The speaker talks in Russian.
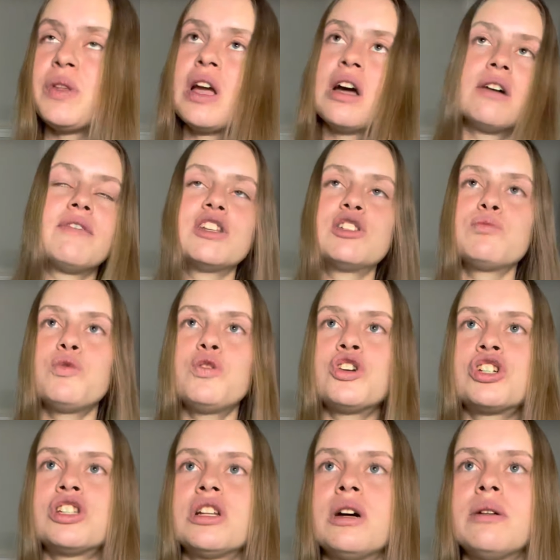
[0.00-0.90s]

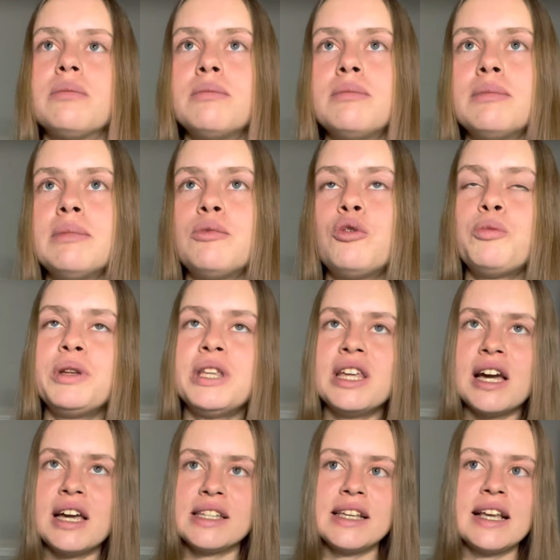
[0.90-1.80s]
Возможно, у
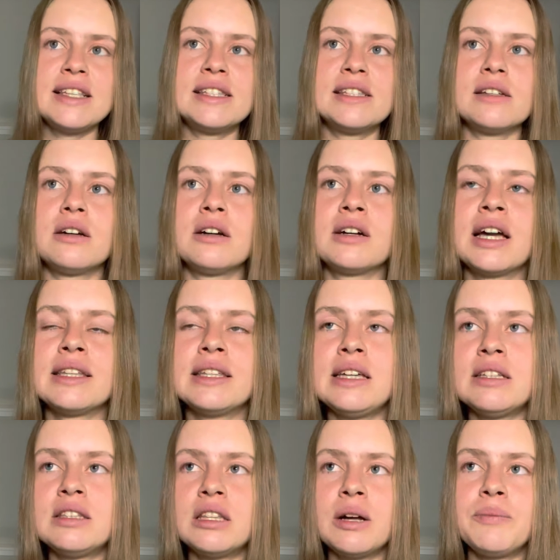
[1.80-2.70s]
меня есть э,
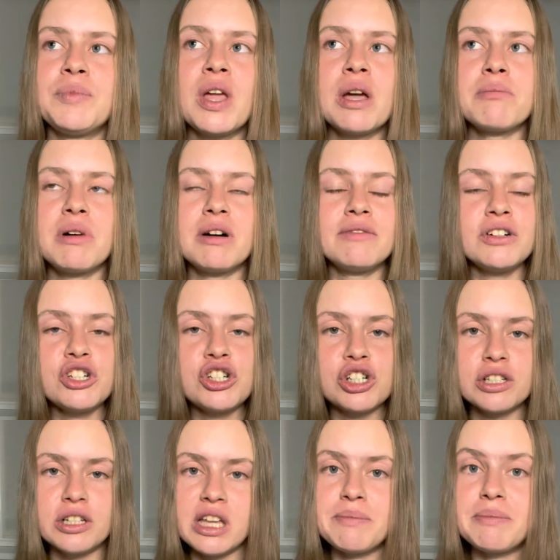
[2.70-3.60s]
какие-то
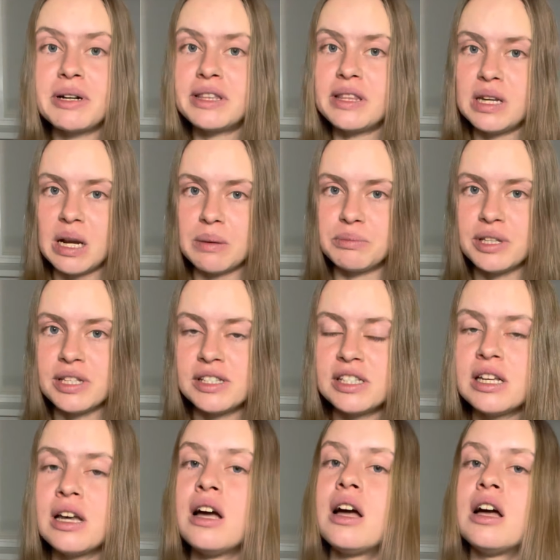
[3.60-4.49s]
повышенные
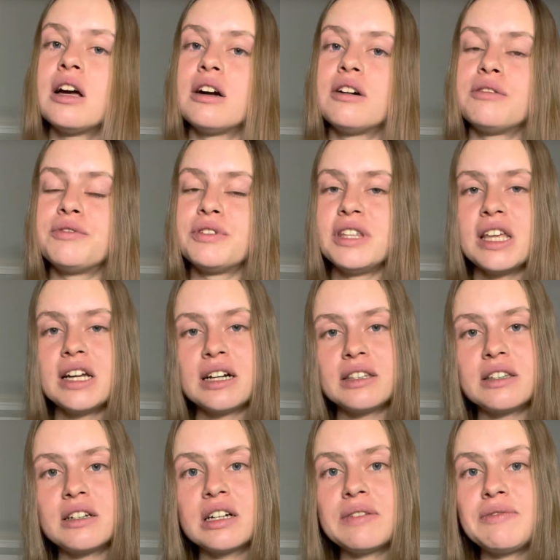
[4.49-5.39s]
потребности э, в
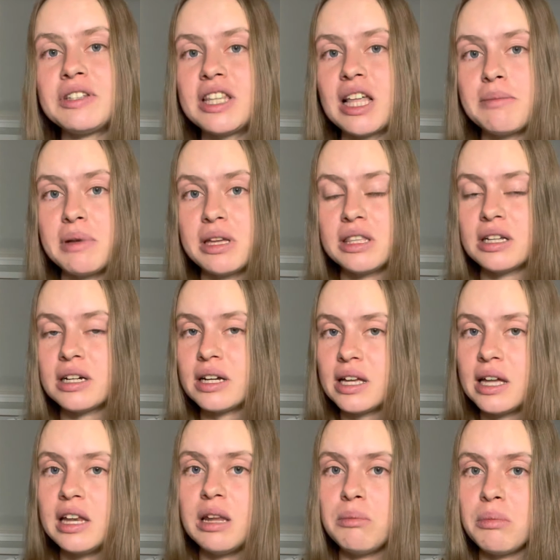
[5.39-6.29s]
некоторых витаминах
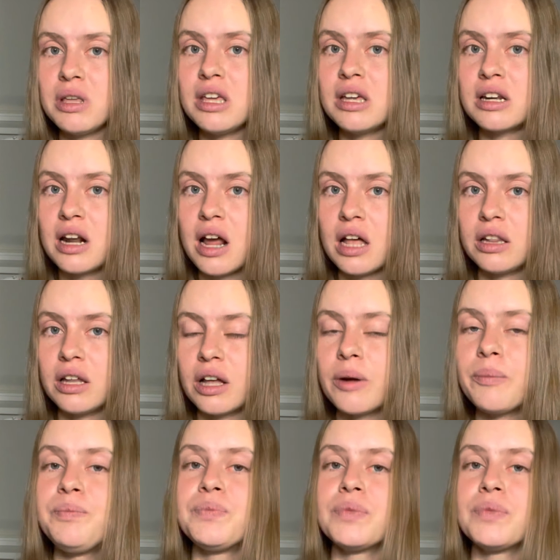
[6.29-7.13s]
или минералах.